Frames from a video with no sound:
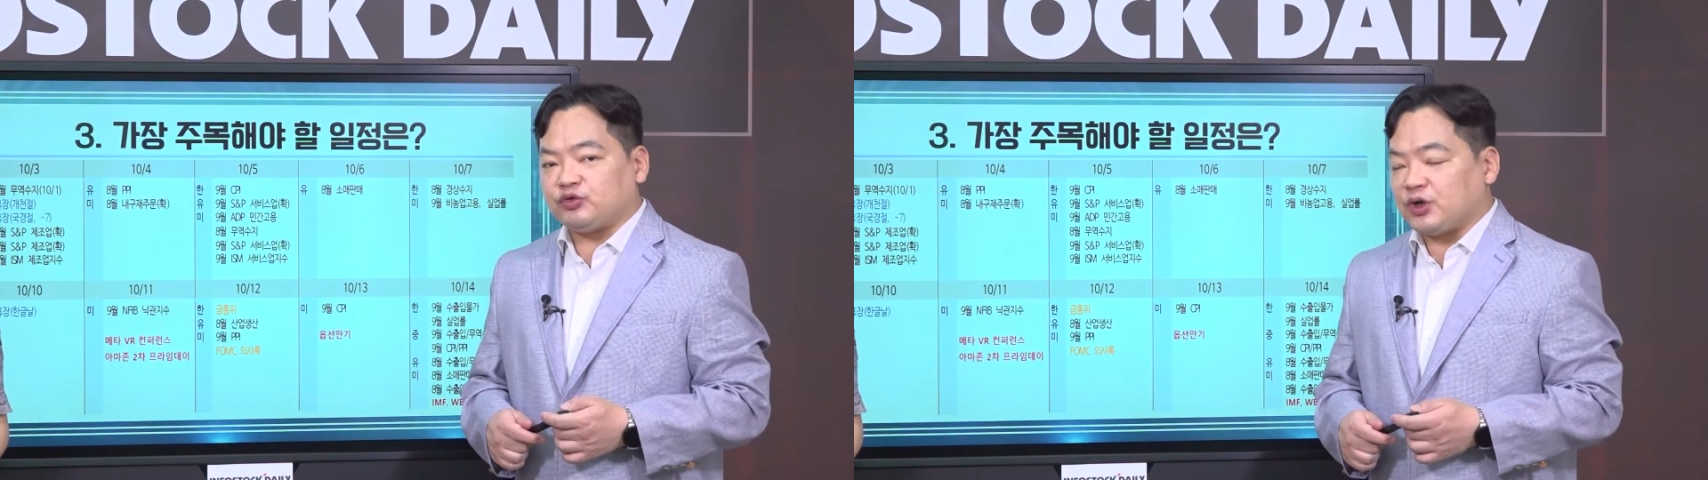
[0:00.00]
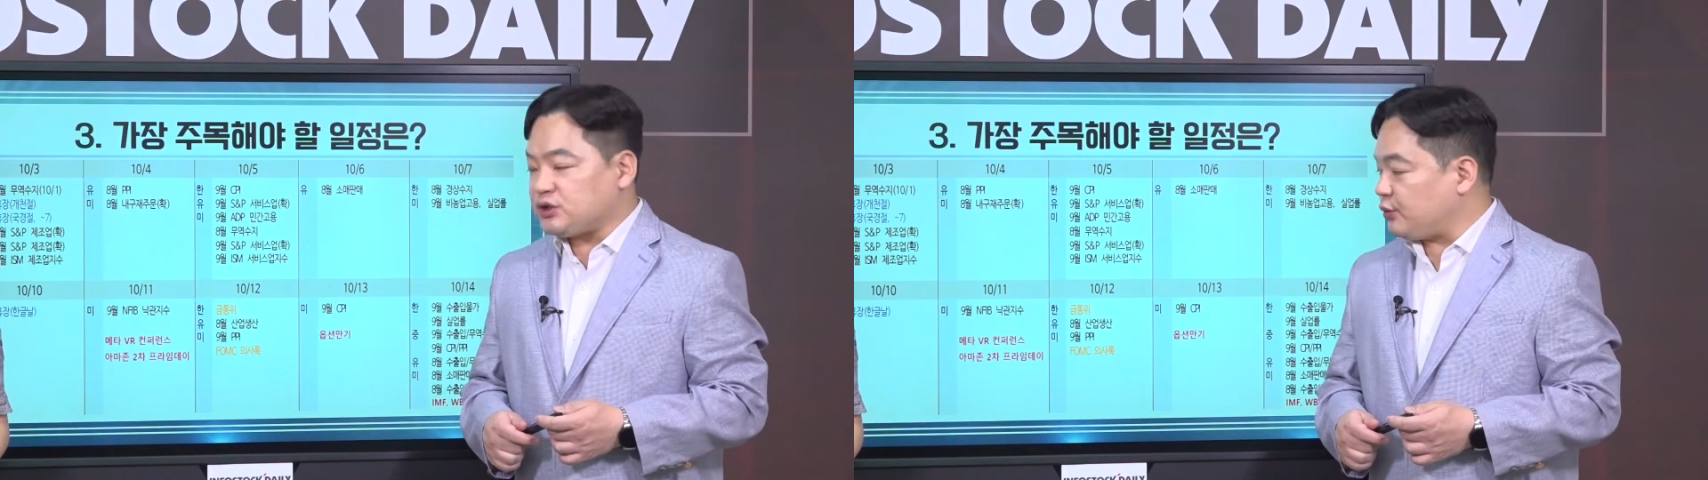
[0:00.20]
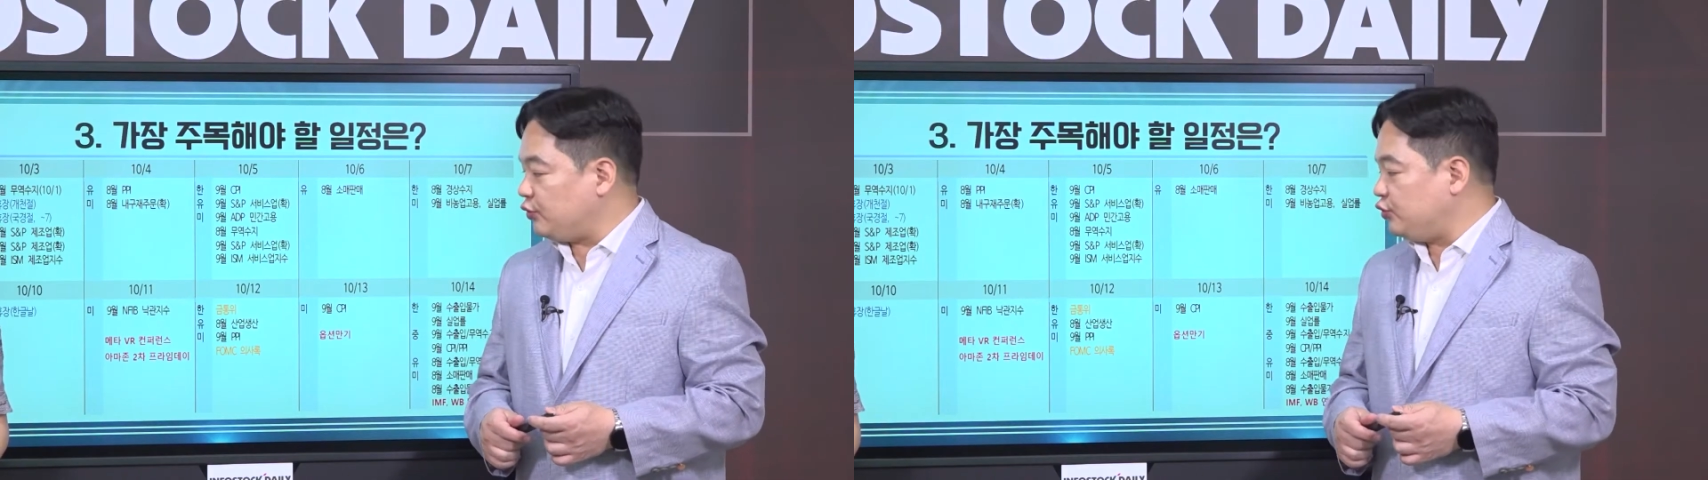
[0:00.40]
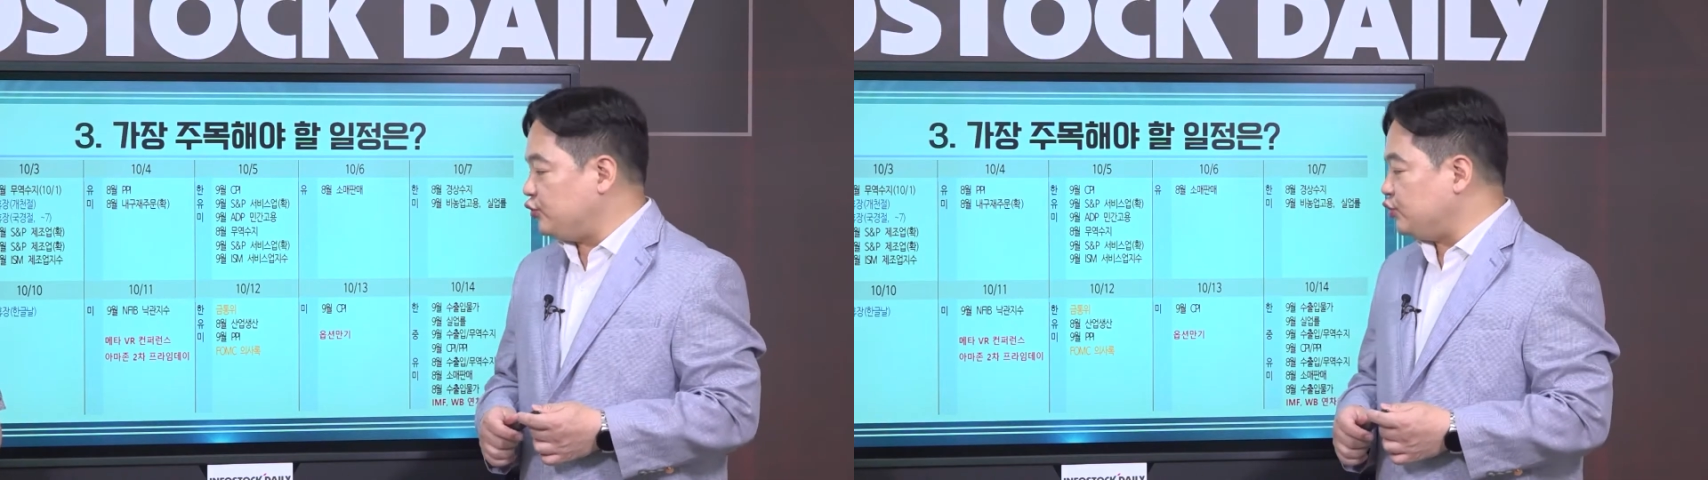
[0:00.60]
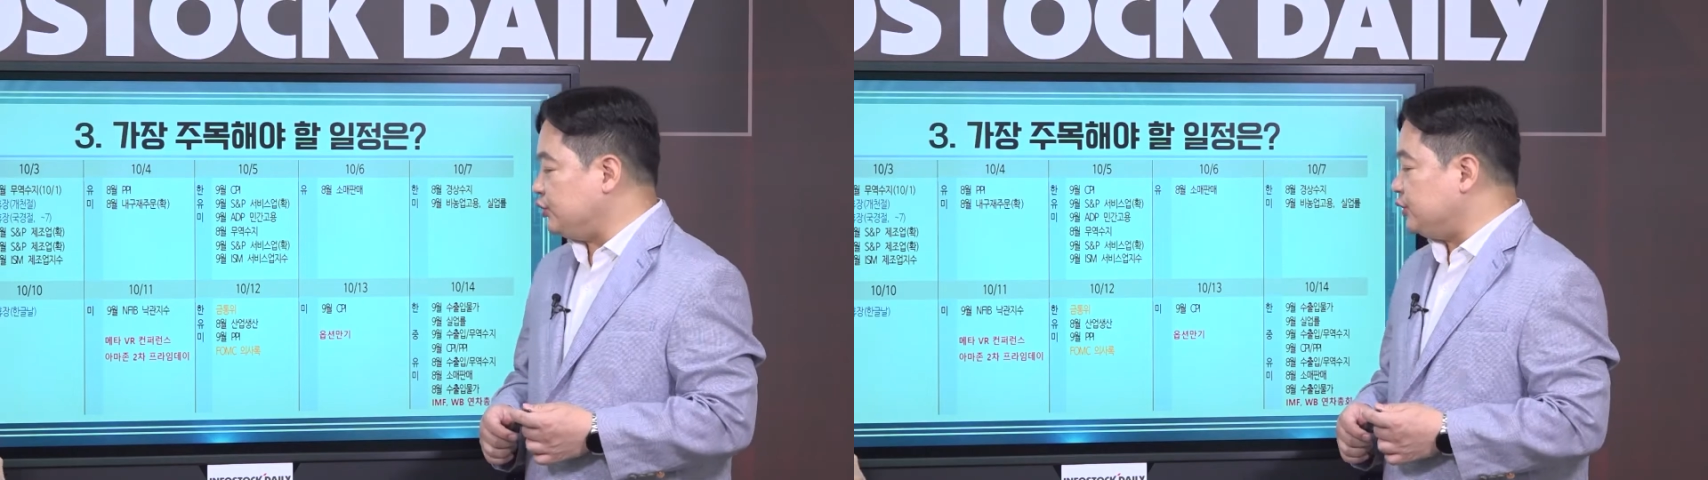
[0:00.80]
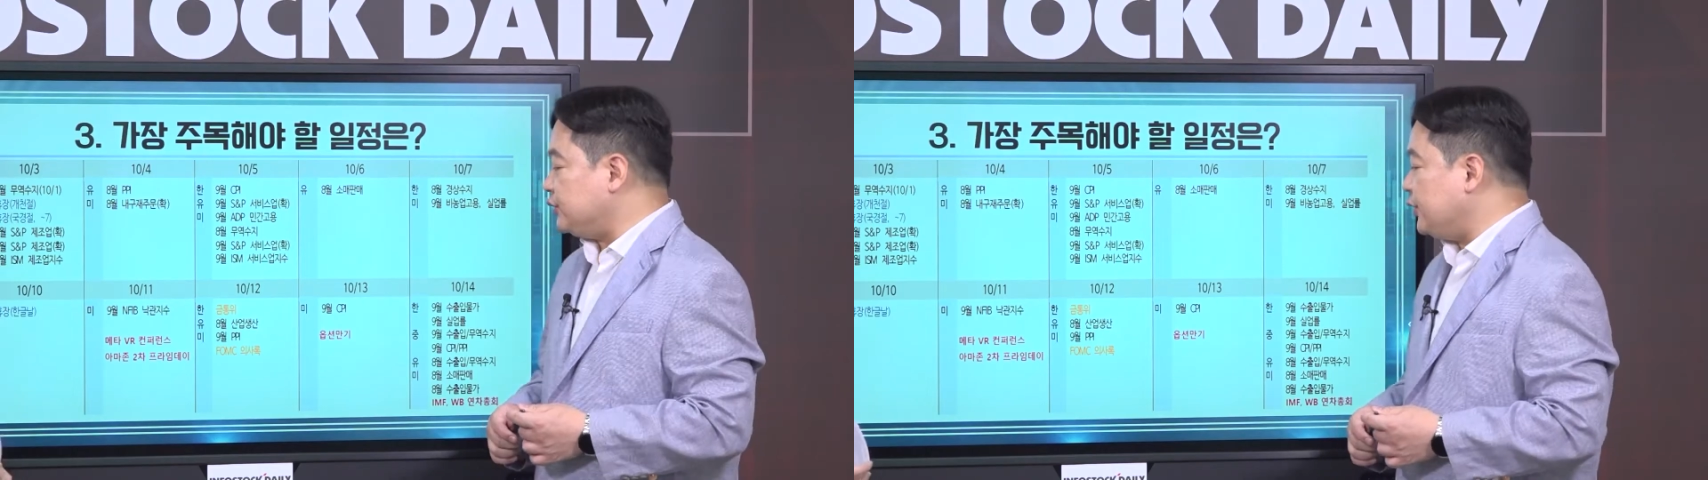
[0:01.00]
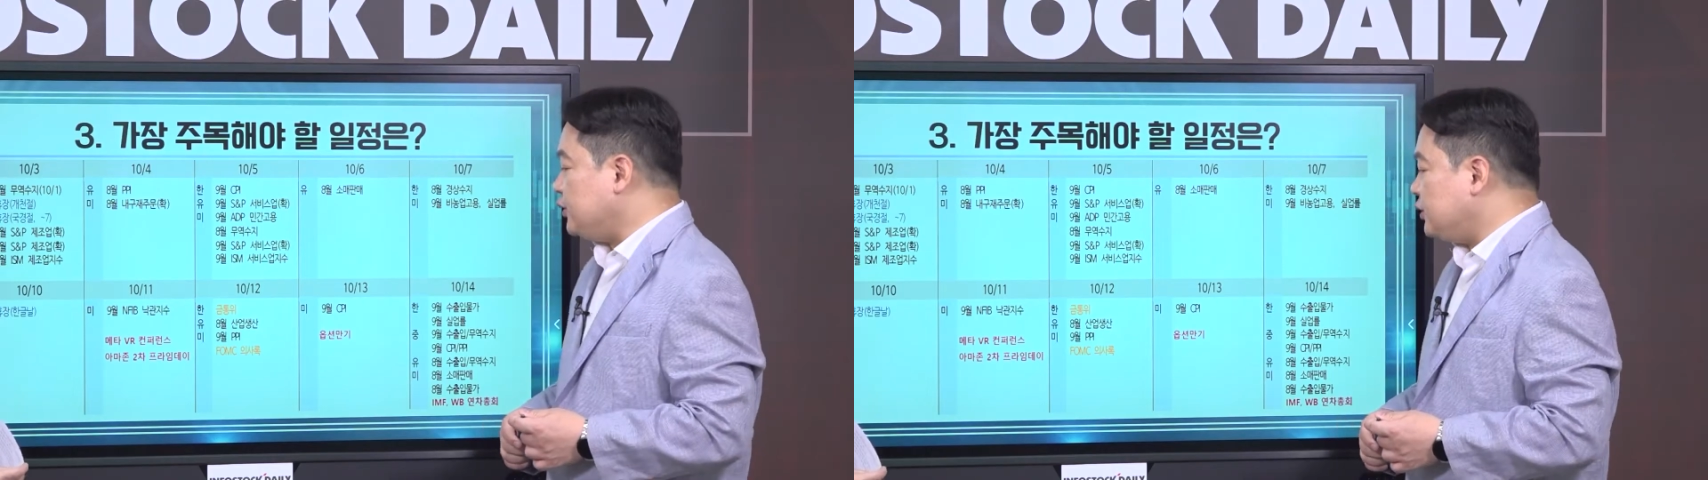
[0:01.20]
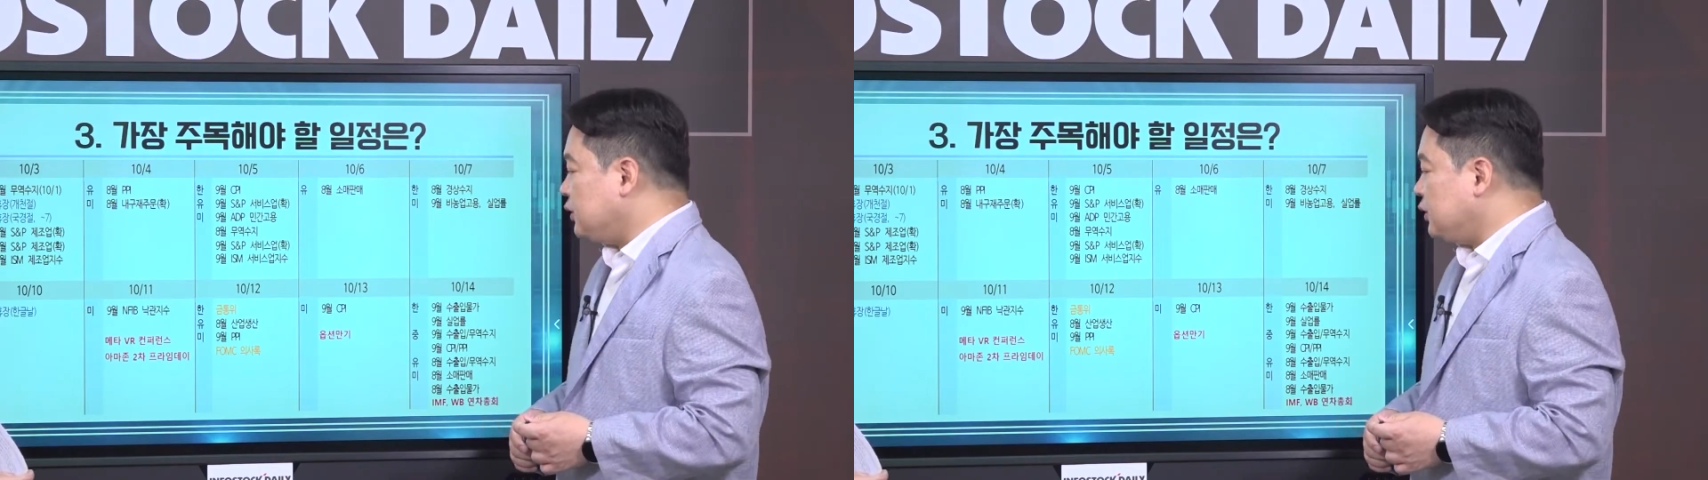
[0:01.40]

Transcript: 두 가지 변수는 있는데요.